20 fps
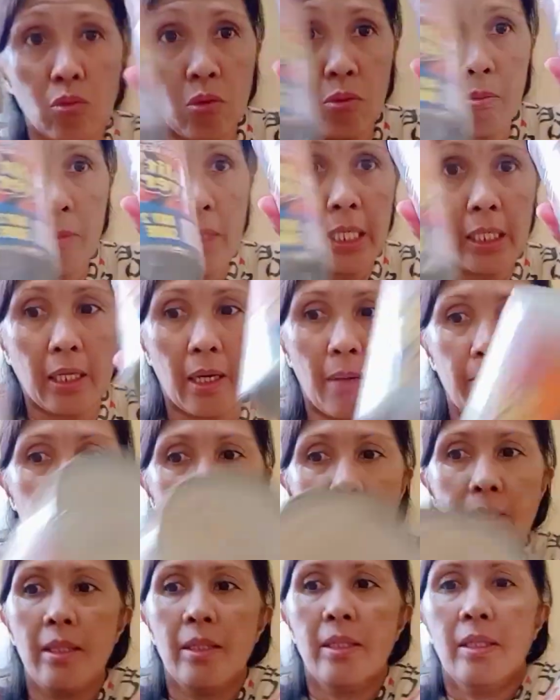bumili ka
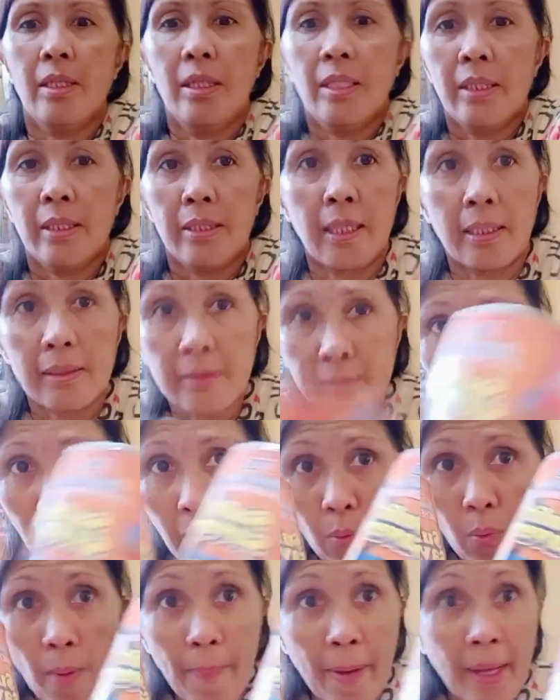ng
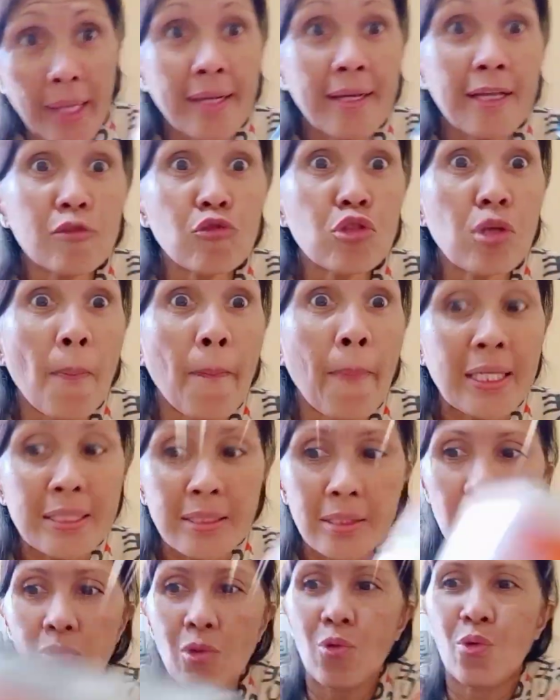dalawa, para na to sa
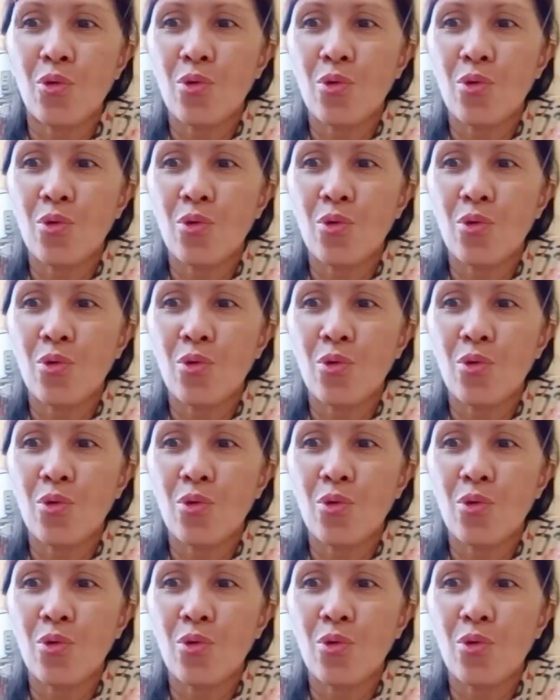Pasko.